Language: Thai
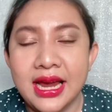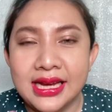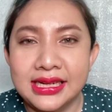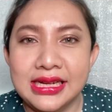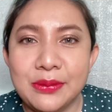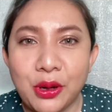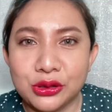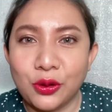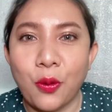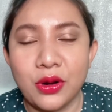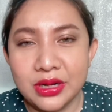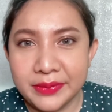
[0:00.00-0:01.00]
ทีนี้พอโต
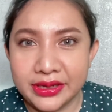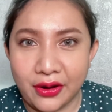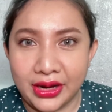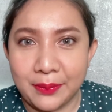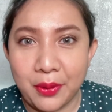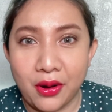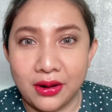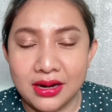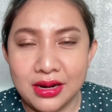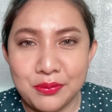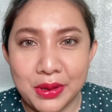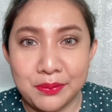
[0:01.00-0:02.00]
ขึ้นมาหน่อยพอเริ่ม
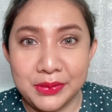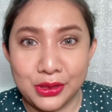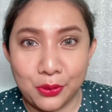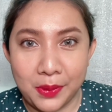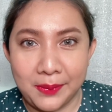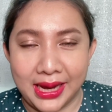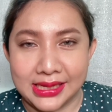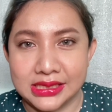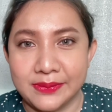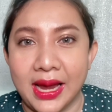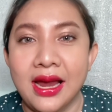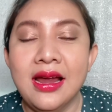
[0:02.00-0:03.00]
แบบมีงบประมาณใช่ไหม
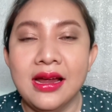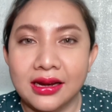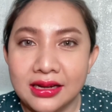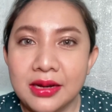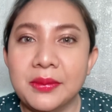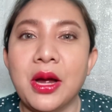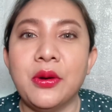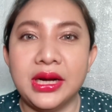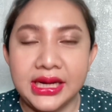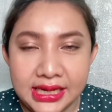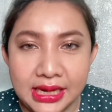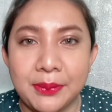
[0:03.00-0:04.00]
ก็เริ่มเข้าคลิ
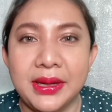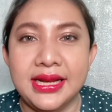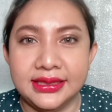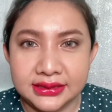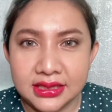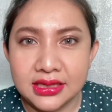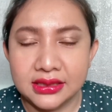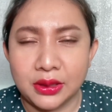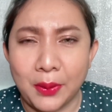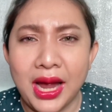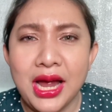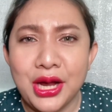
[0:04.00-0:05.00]
นิกไปเลเซอร์แต่
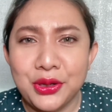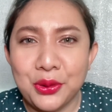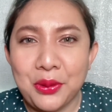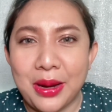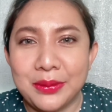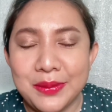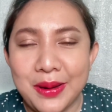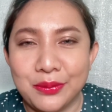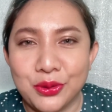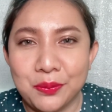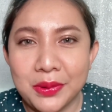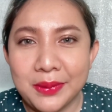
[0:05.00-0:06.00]
ว่าด้วยความที่แบบง
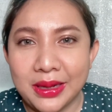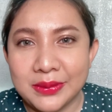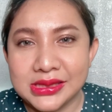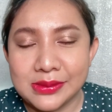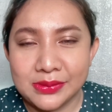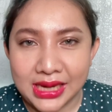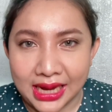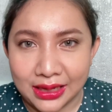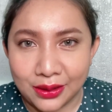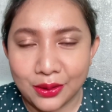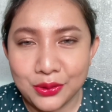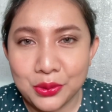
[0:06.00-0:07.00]
บประมาณมันจำกัดแล้ว
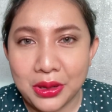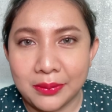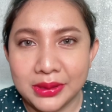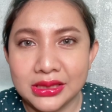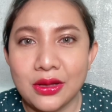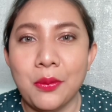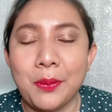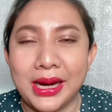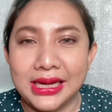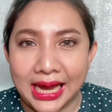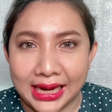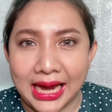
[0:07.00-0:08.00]
ก็ด้วยความที่ต้องไปห
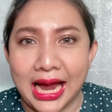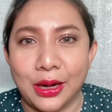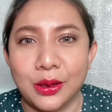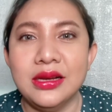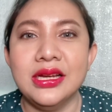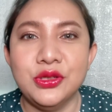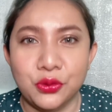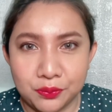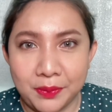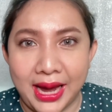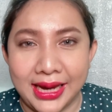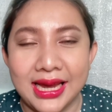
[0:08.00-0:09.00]
ลายครั้งก็เลยหยุดไป
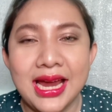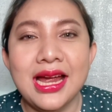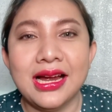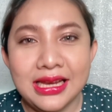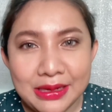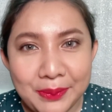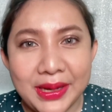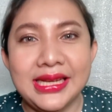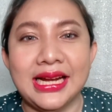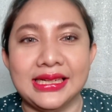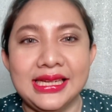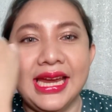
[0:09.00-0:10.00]
ก็เลยเป็นอย่า
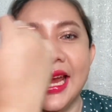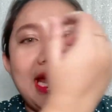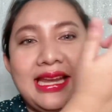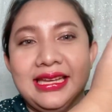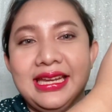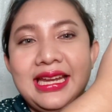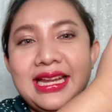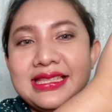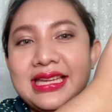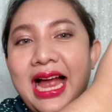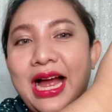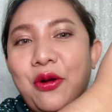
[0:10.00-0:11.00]
งที่เห็นนี่แหละ
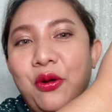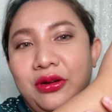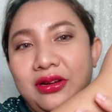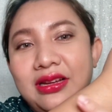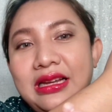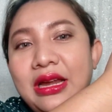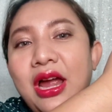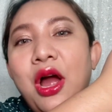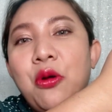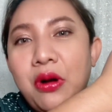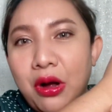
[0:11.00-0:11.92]
จ้าขนก็เลยว้า